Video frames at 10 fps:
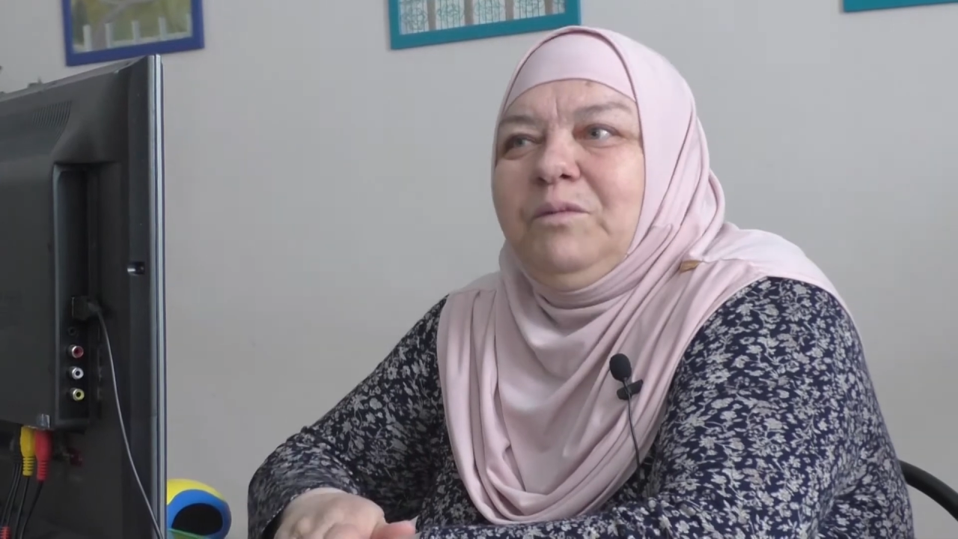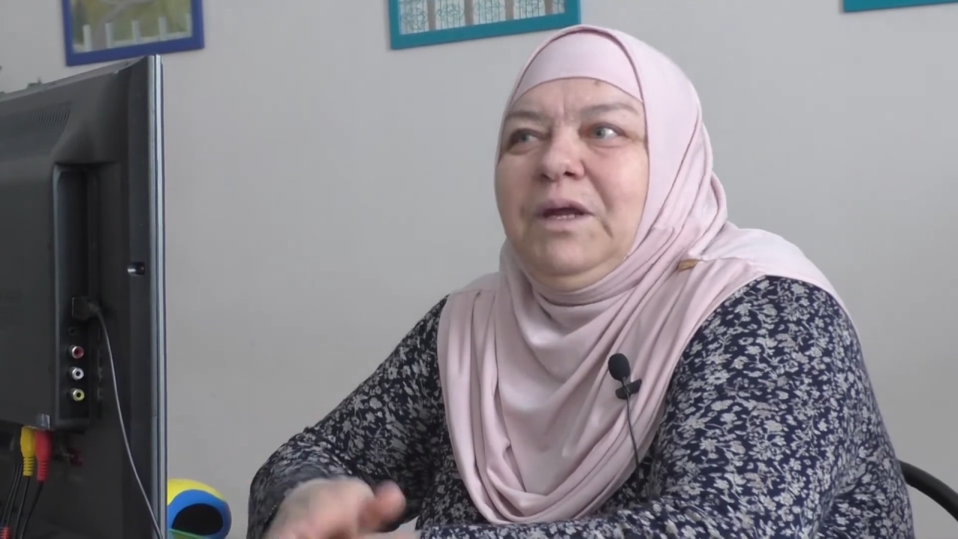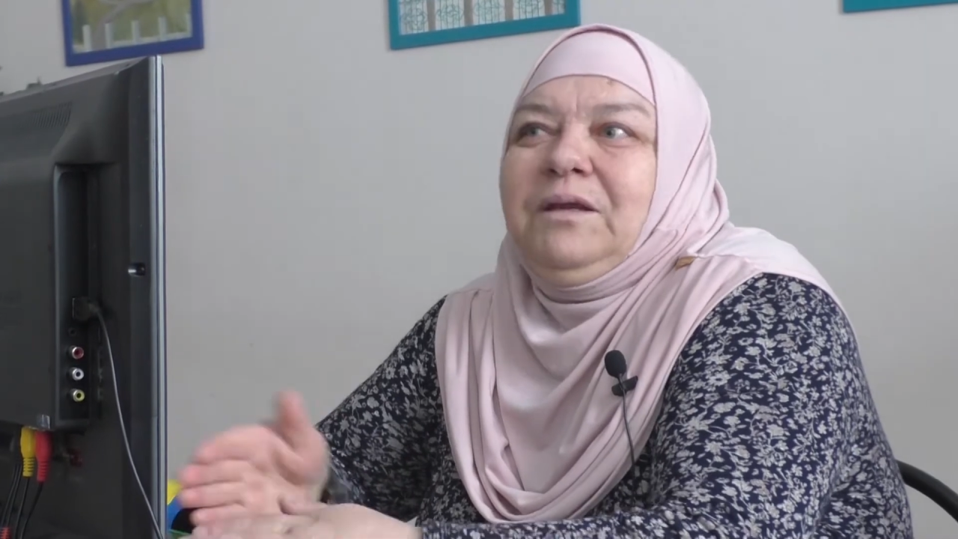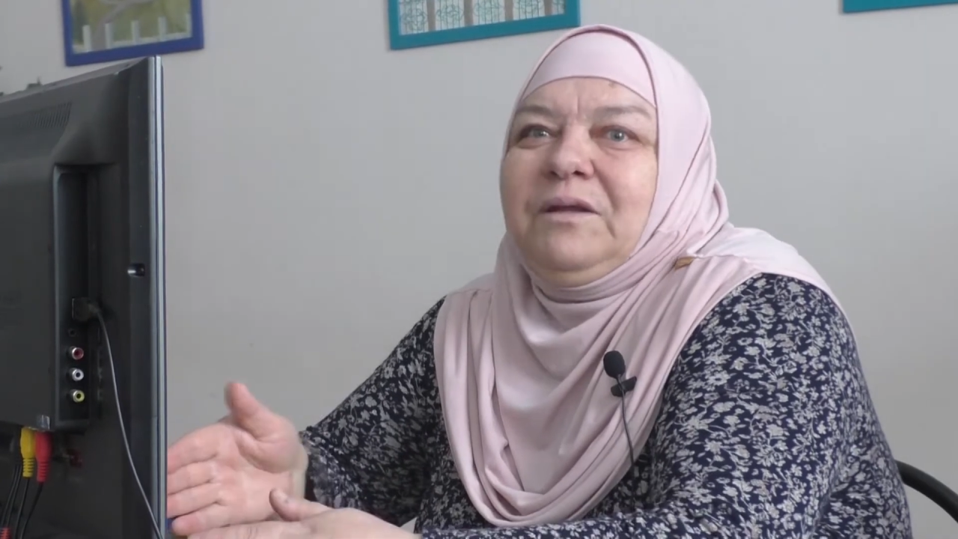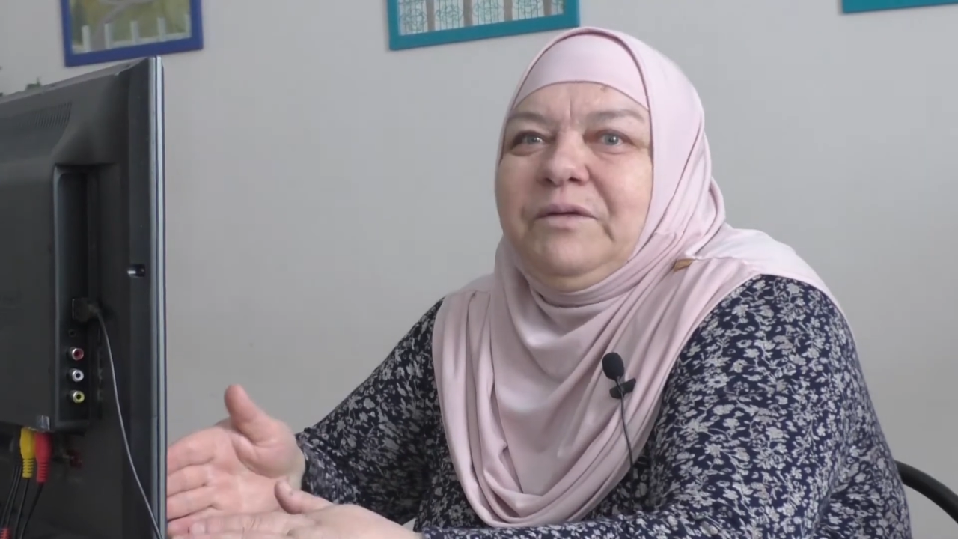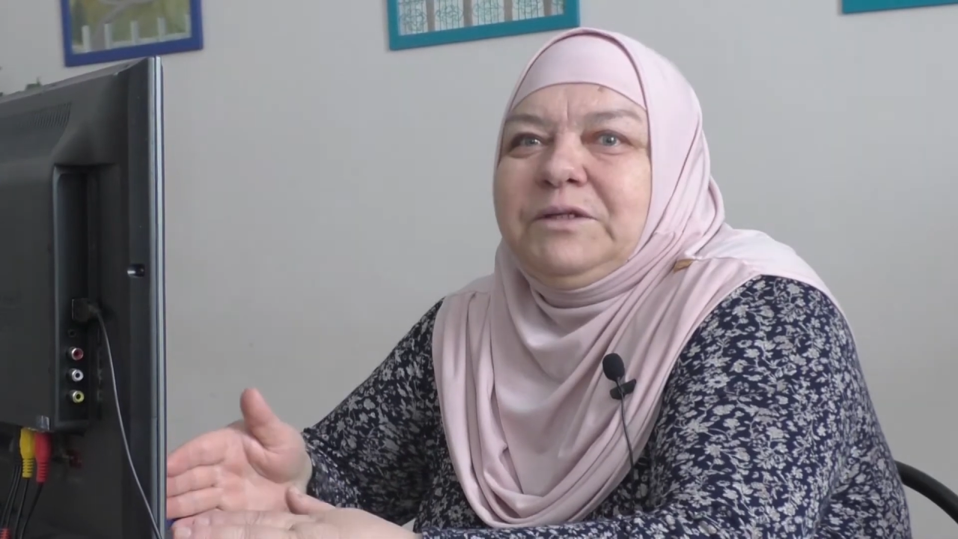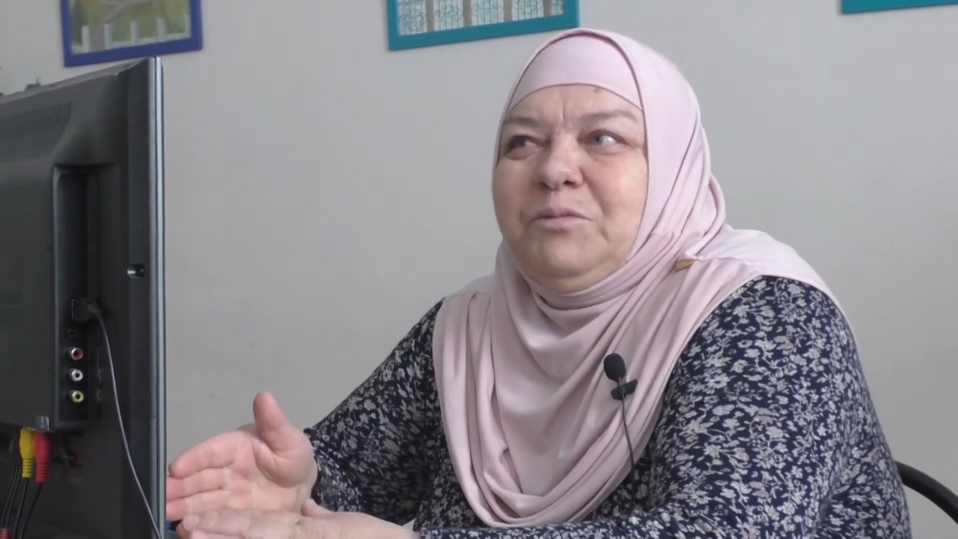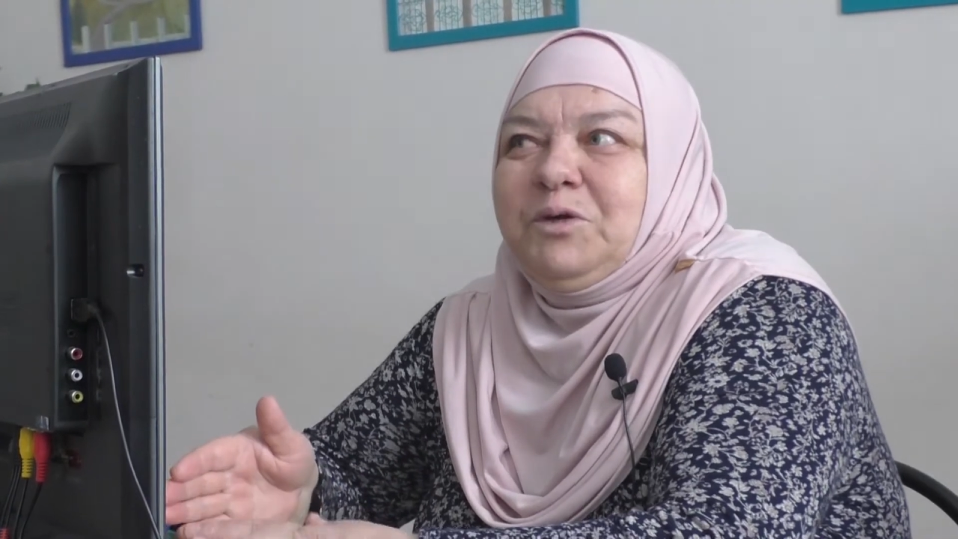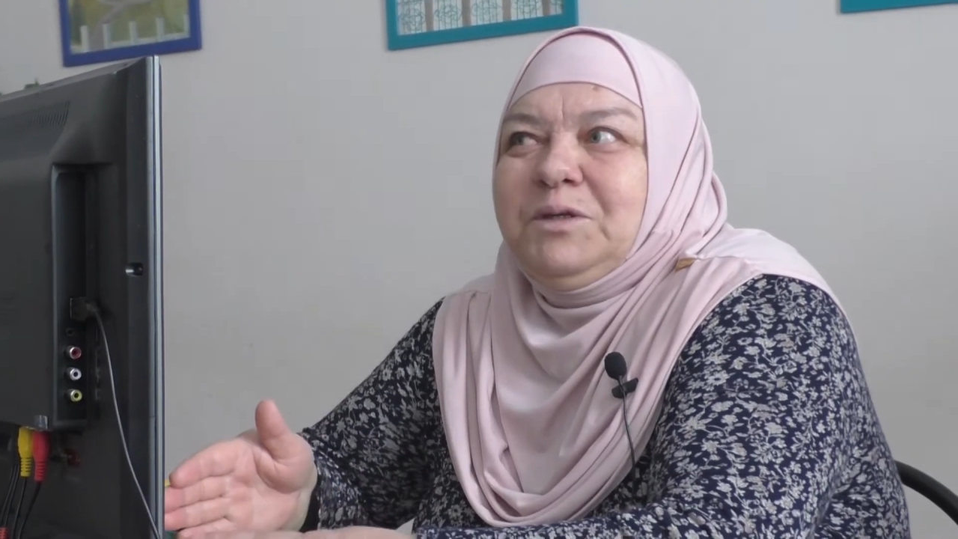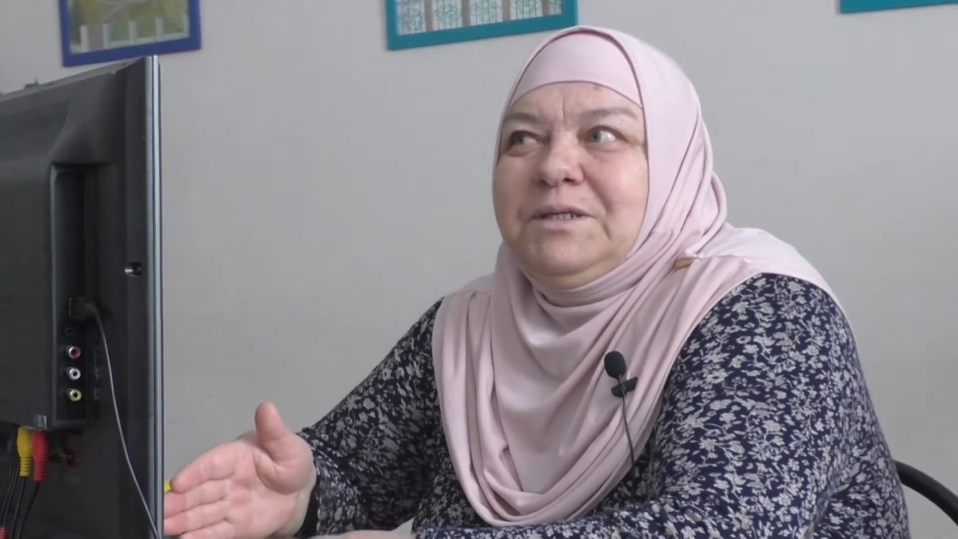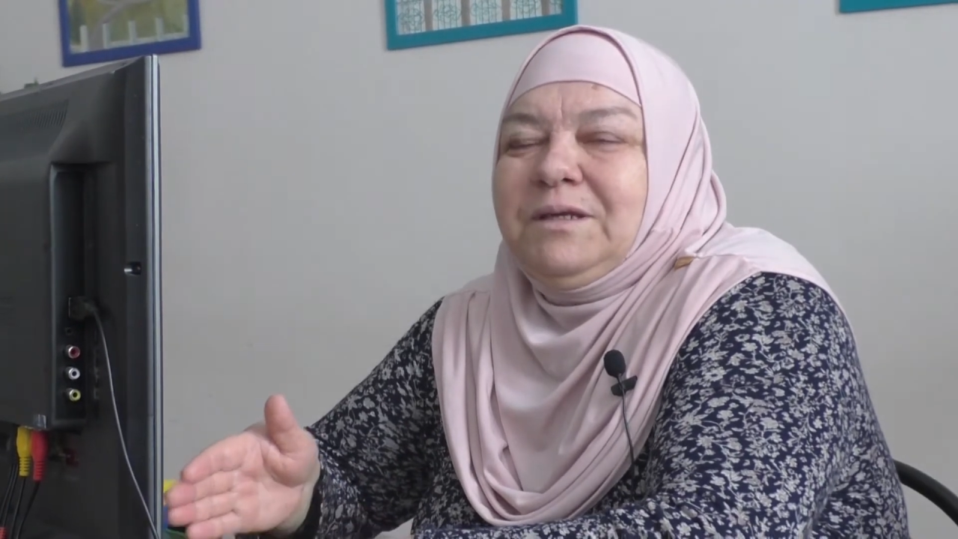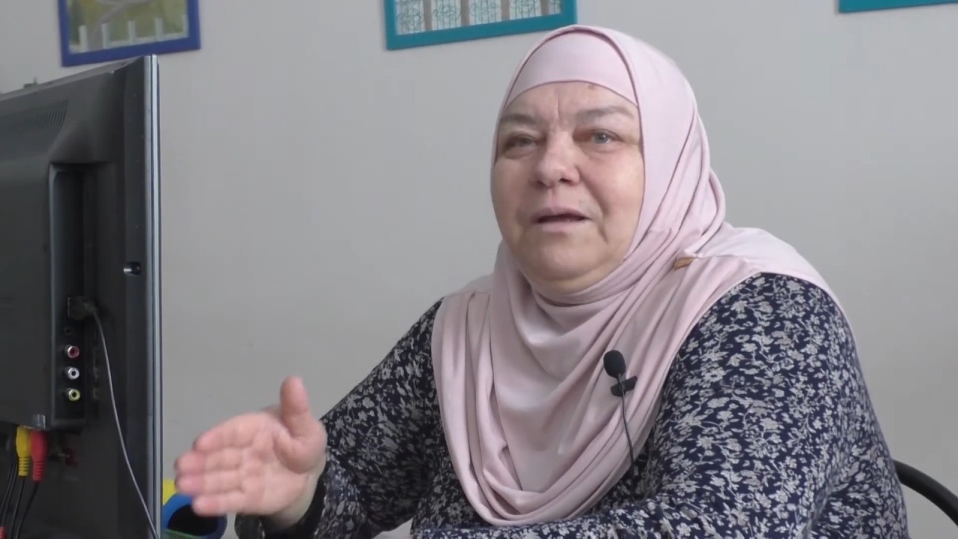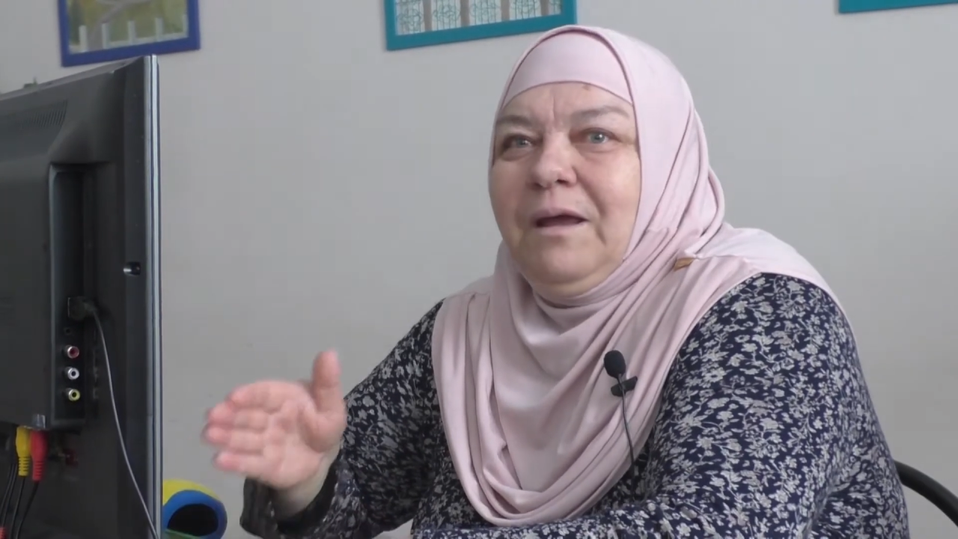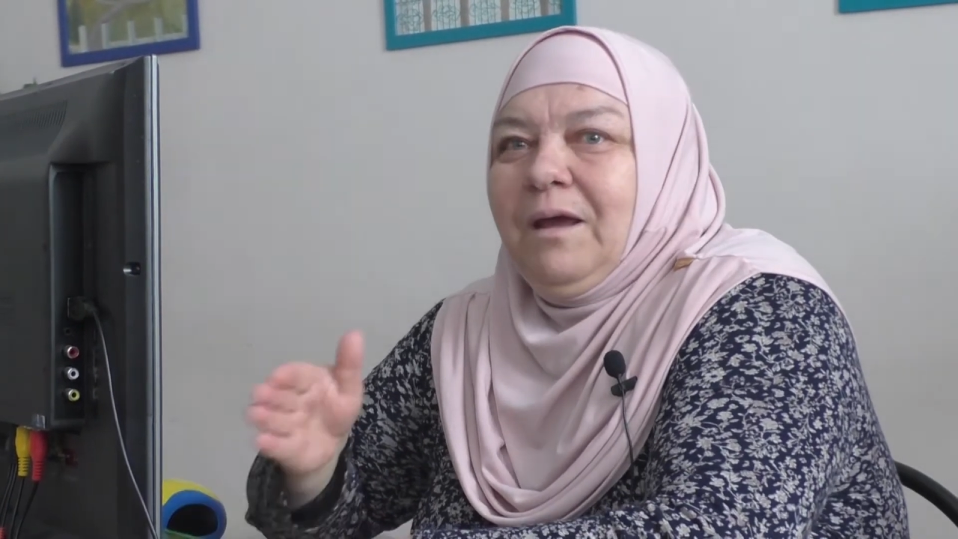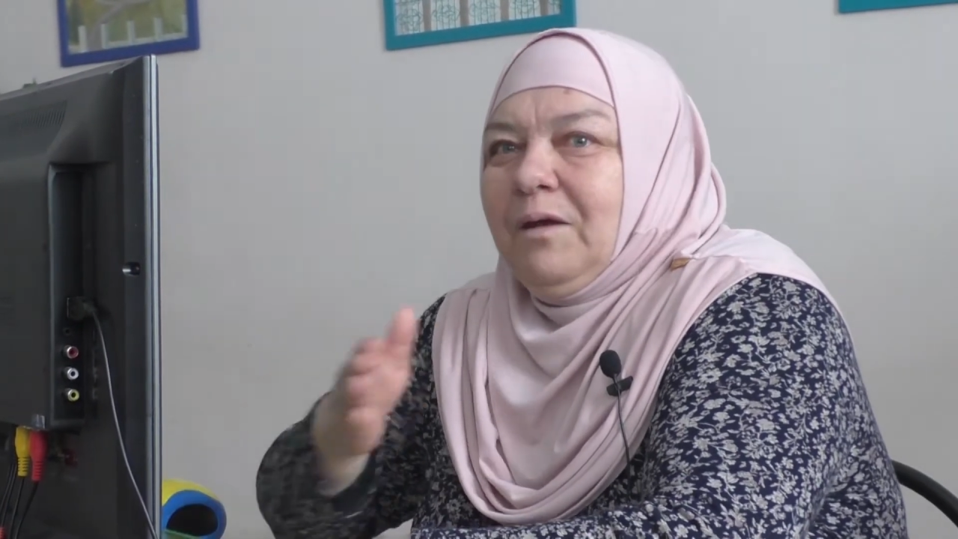меня нет возможности,